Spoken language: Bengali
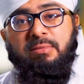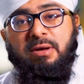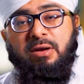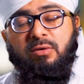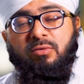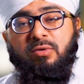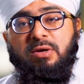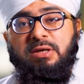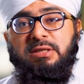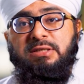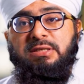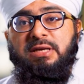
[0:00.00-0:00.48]

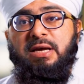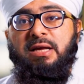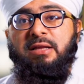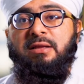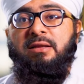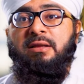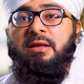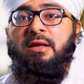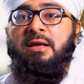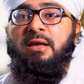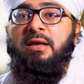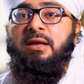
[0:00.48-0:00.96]
দেখা সাক্ষাৎ
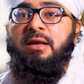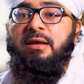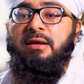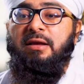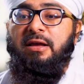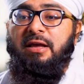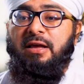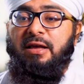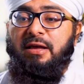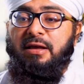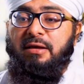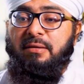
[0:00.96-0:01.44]
করুন
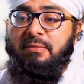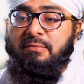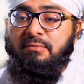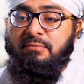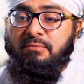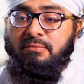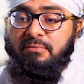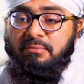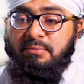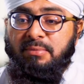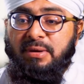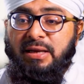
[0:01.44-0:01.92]

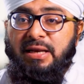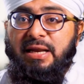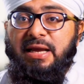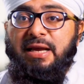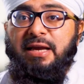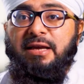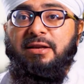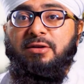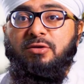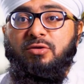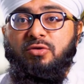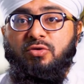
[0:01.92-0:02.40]
ঈদের
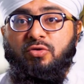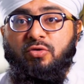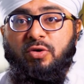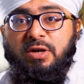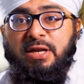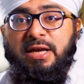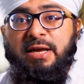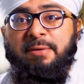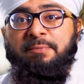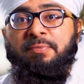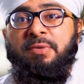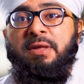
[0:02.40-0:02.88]
নামাজ
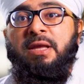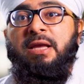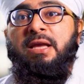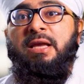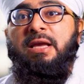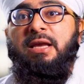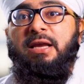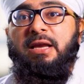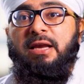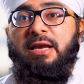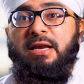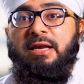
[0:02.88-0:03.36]
পড়ার পর
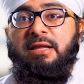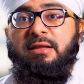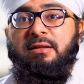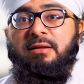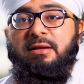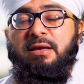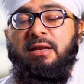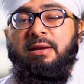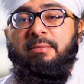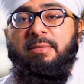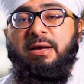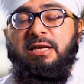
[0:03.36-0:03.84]

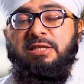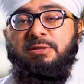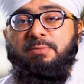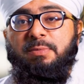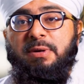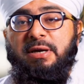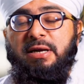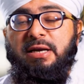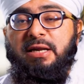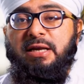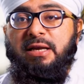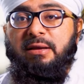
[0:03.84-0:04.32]
মুসলমান
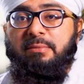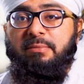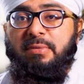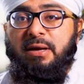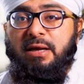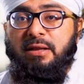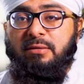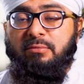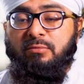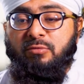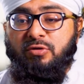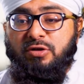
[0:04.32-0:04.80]
একে
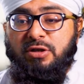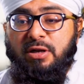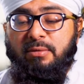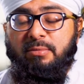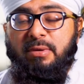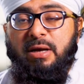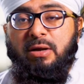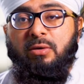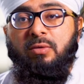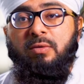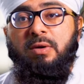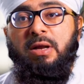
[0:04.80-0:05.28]
অপরের সাথে
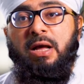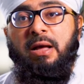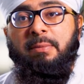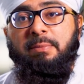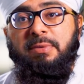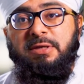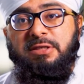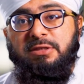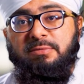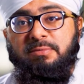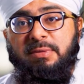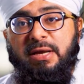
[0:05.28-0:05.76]
কোলাকুলি
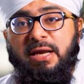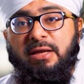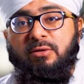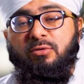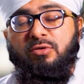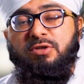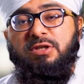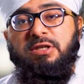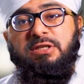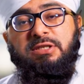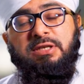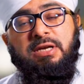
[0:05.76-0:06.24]
করে
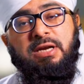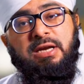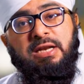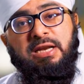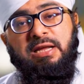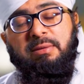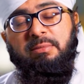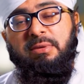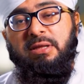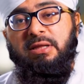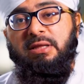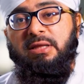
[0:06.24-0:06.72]
যা ভালো
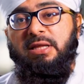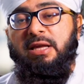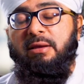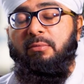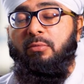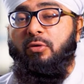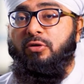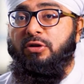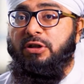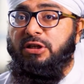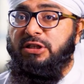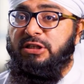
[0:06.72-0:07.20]
কাজ
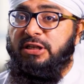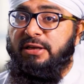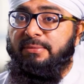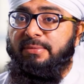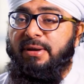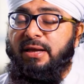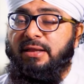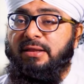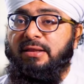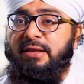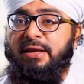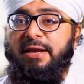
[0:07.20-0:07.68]
একে
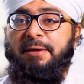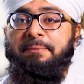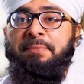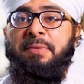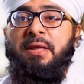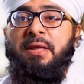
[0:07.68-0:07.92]
অপরকে